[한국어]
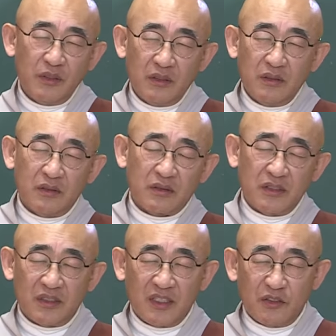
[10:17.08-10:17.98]
어,
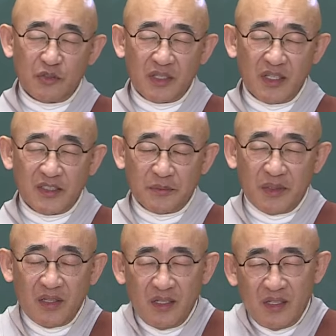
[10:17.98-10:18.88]
그전에도
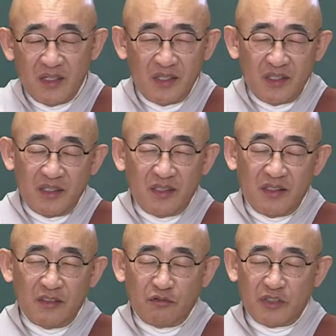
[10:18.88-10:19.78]
얘기했지만
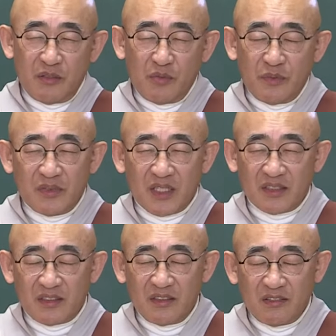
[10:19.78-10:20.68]
어, 우리의 몸이
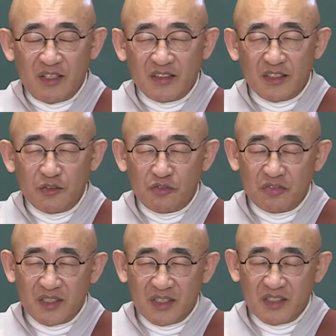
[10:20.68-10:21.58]
사실은 굉장히
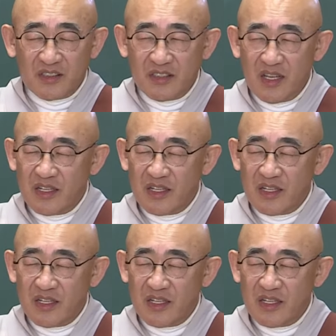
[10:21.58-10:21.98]
추화되는 거예요.